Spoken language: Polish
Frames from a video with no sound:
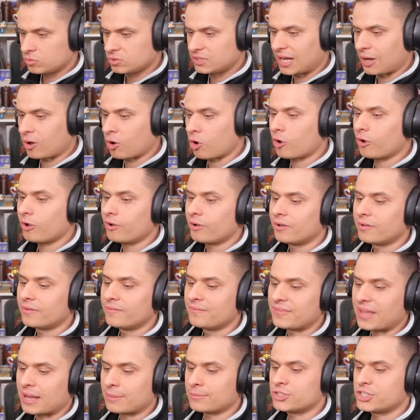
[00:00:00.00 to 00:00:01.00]
Udało
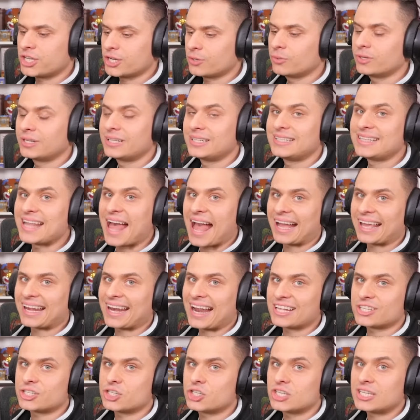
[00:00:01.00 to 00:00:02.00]
nam się
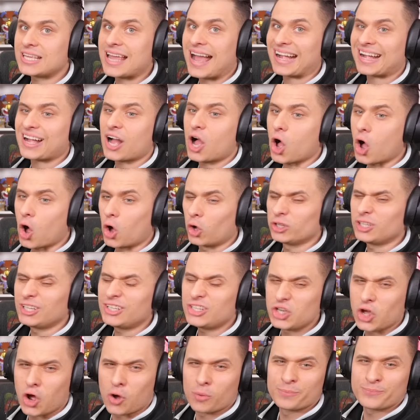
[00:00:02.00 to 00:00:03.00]
nagrać, jak on
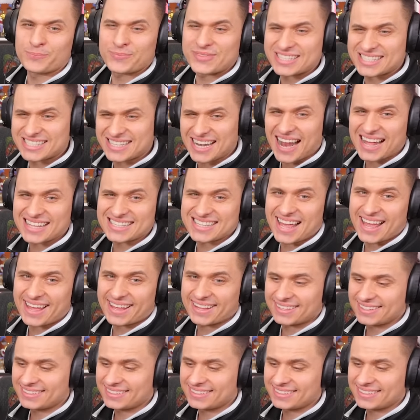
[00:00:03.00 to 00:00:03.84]
ją zdradza.